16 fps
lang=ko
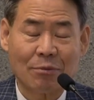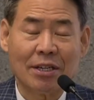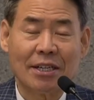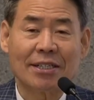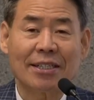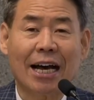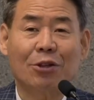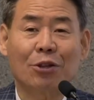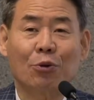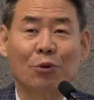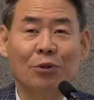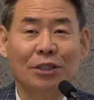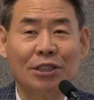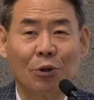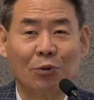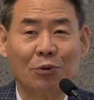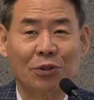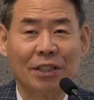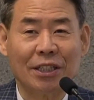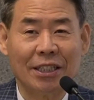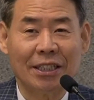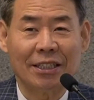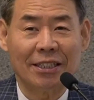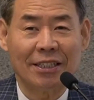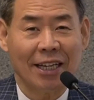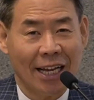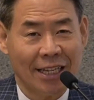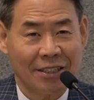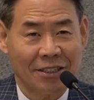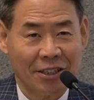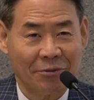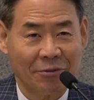사도를 세우는 일을 했던
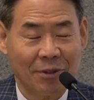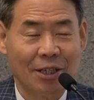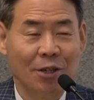겁니다.